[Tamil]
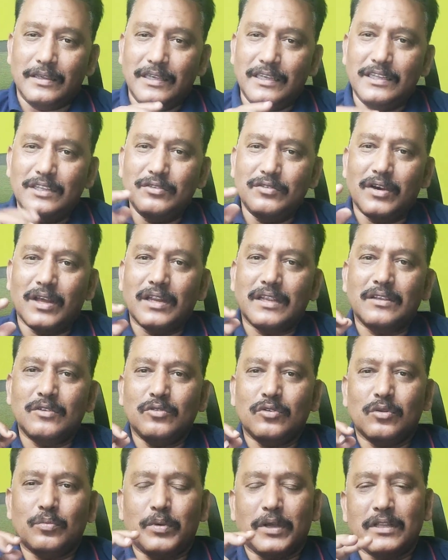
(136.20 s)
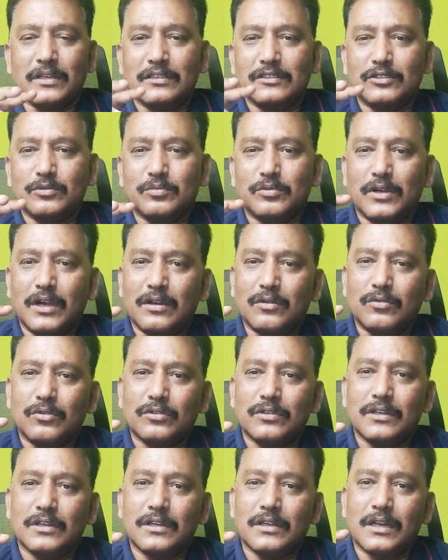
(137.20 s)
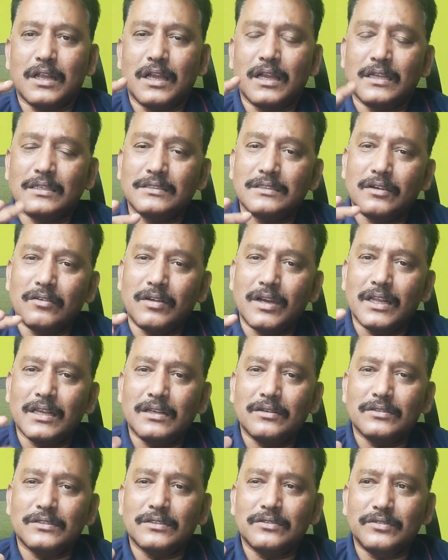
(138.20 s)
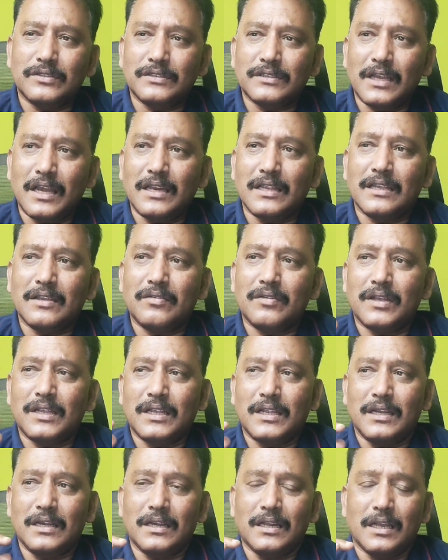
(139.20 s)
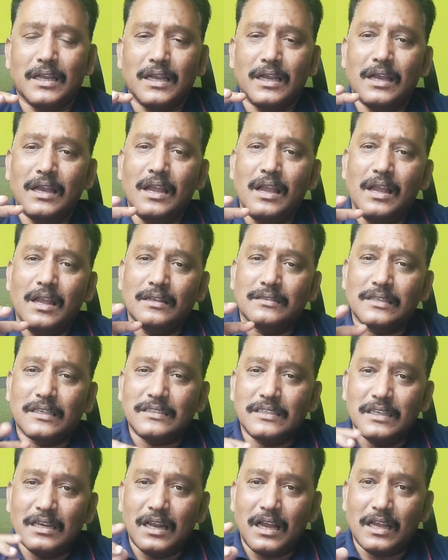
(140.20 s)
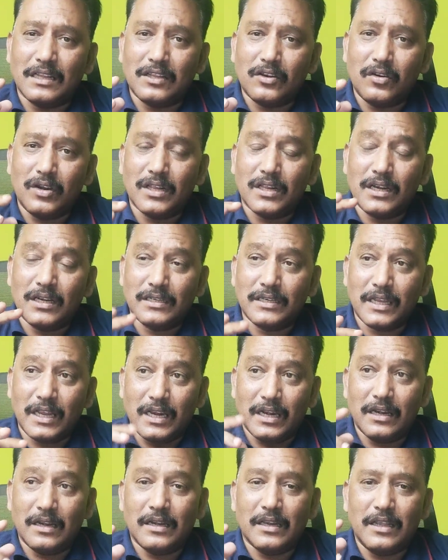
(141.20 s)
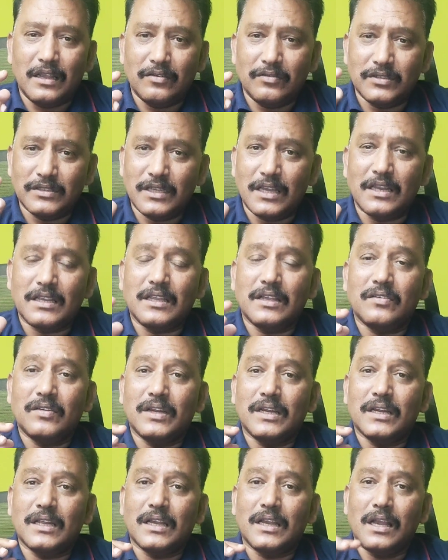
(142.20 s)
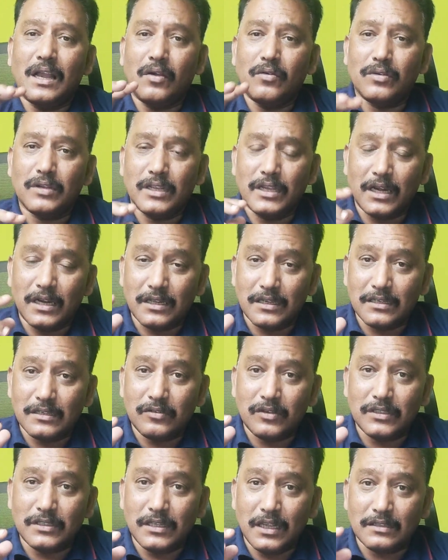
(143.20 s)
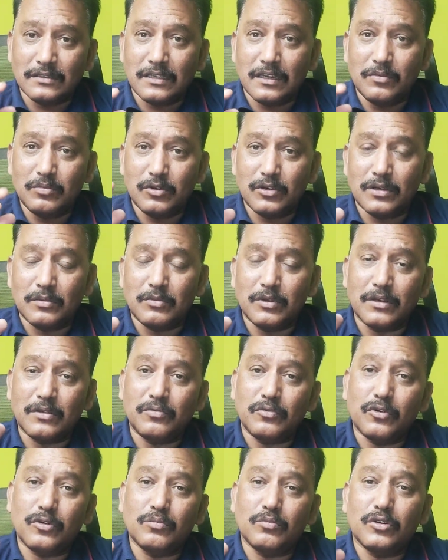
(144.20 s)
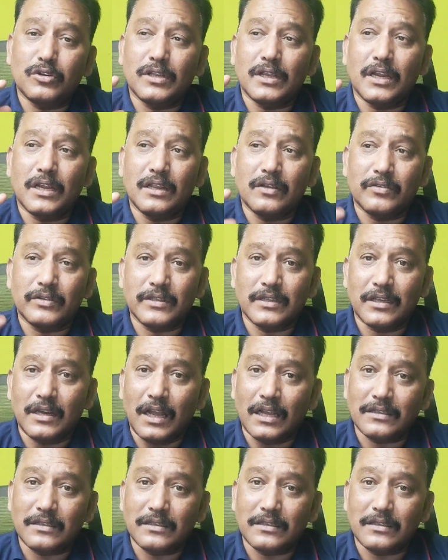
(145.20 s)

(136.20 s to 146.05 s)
இது வரைக்கும் ஒரு பதினஞ்சு புகார் கொடுத்துருக்குறேன் இந்த வழக்கை வந்து விசாரிக்கவே இல்லை சசிகலா ஆதரவாளர்கள் நேரடியாக விசாரிக்கவே இல்லை அவங்க எனக்கு வந்து என் செல்ஃபோன் நம்பருக்கு ஃபோன் போட்டு என்னை வந்து